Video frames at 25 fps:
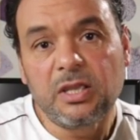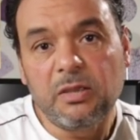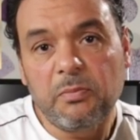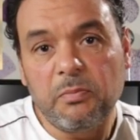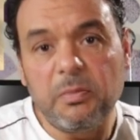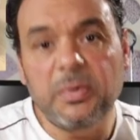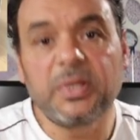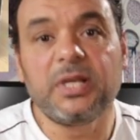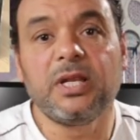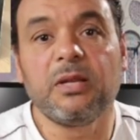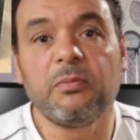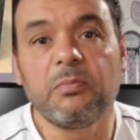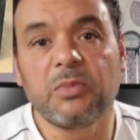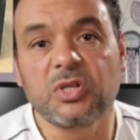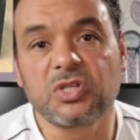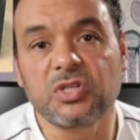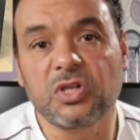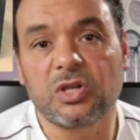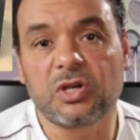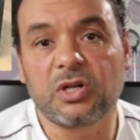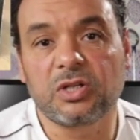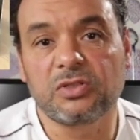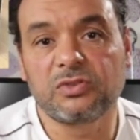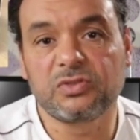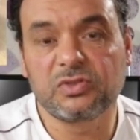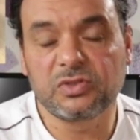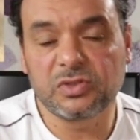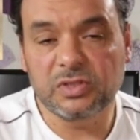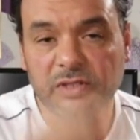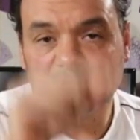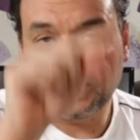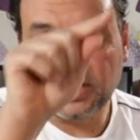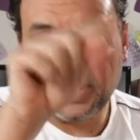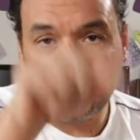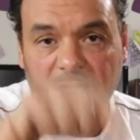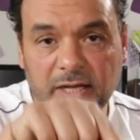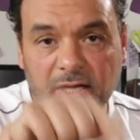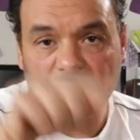من المسارات
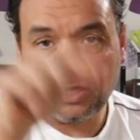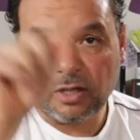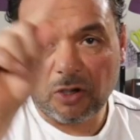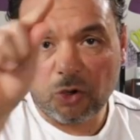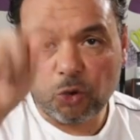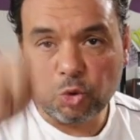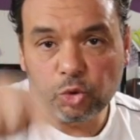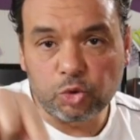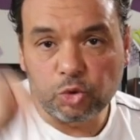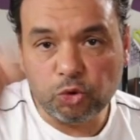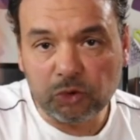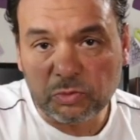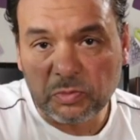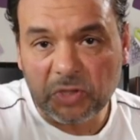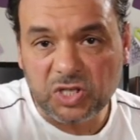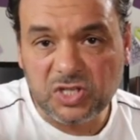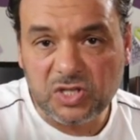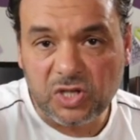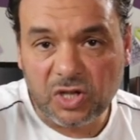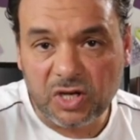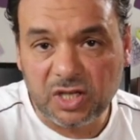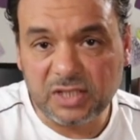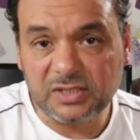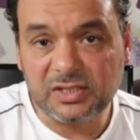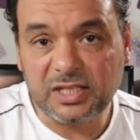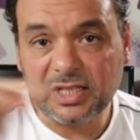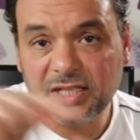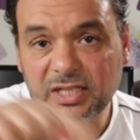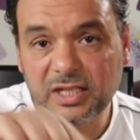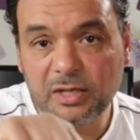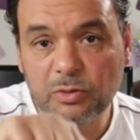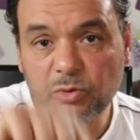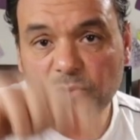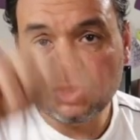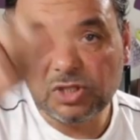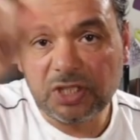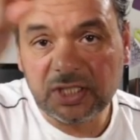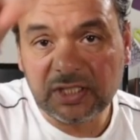آه، يعني خطوط مسارات
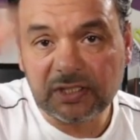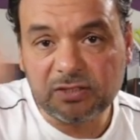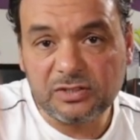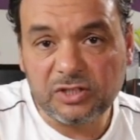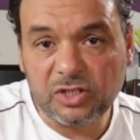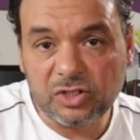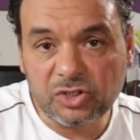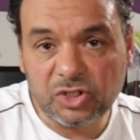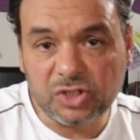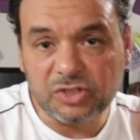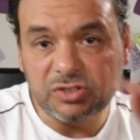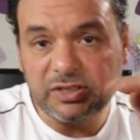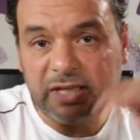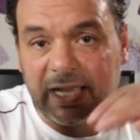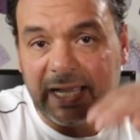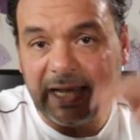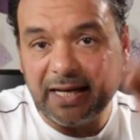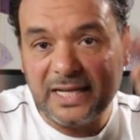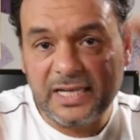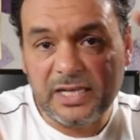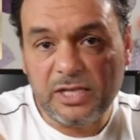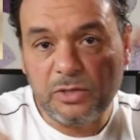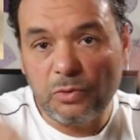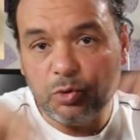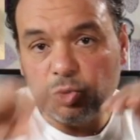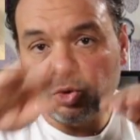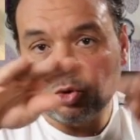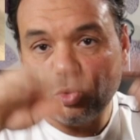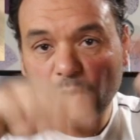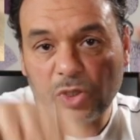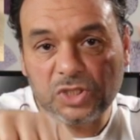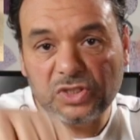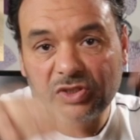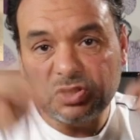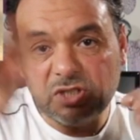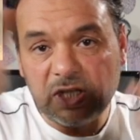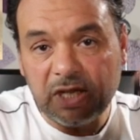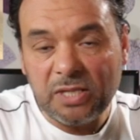كده وانت تقدر تعلي
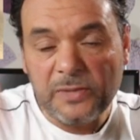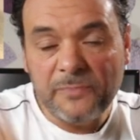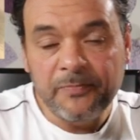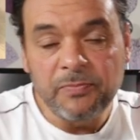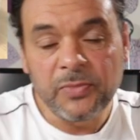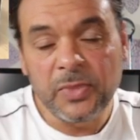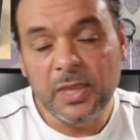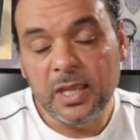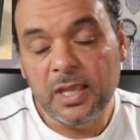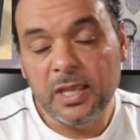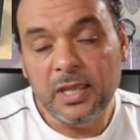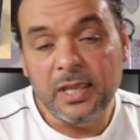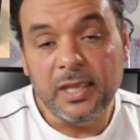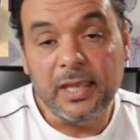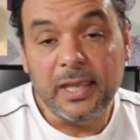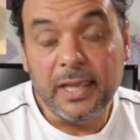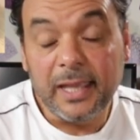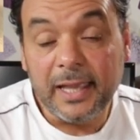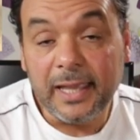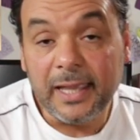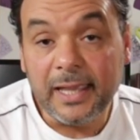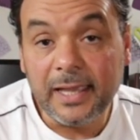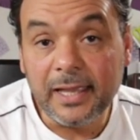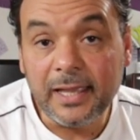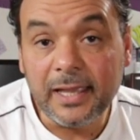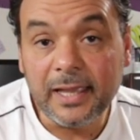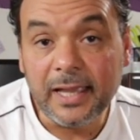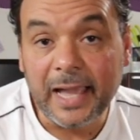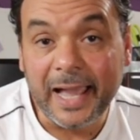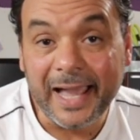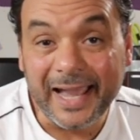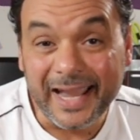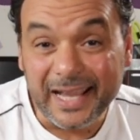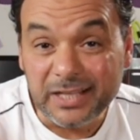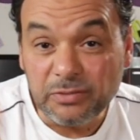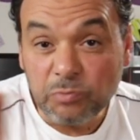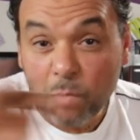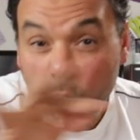وتوطي آه،
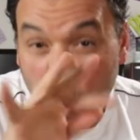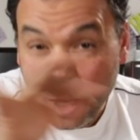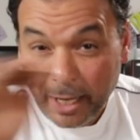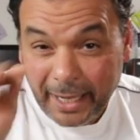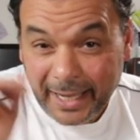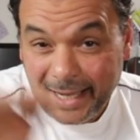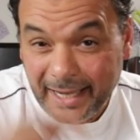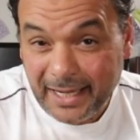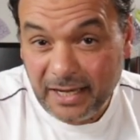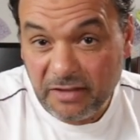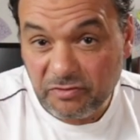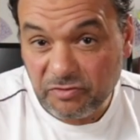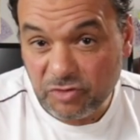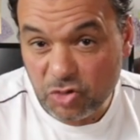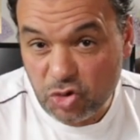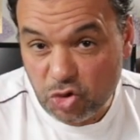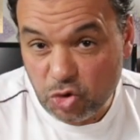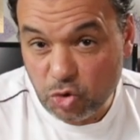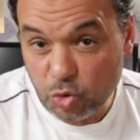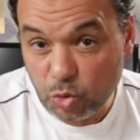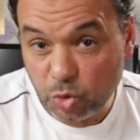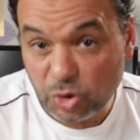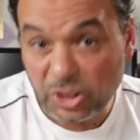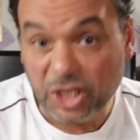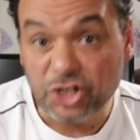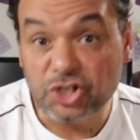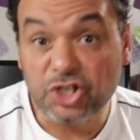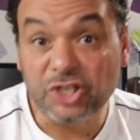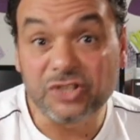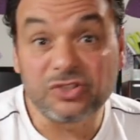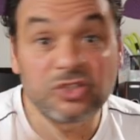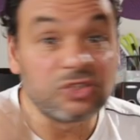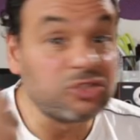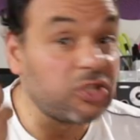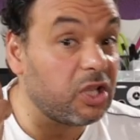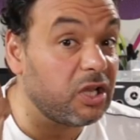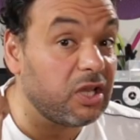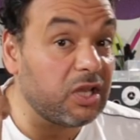حاجات معينه في الصوت عشان
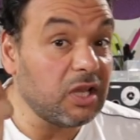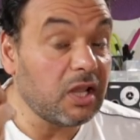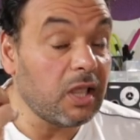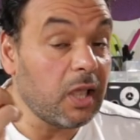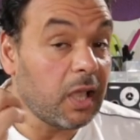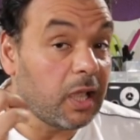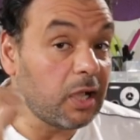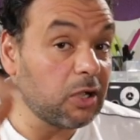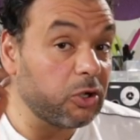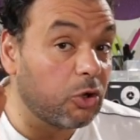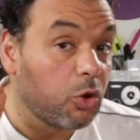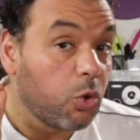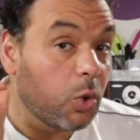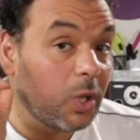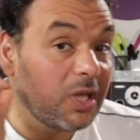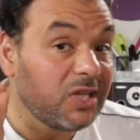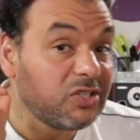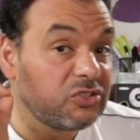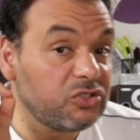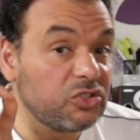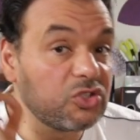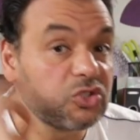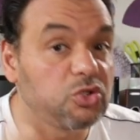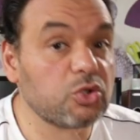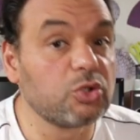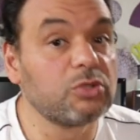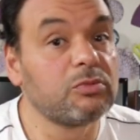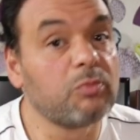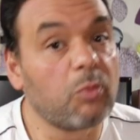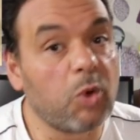تطلع كواليتي صوت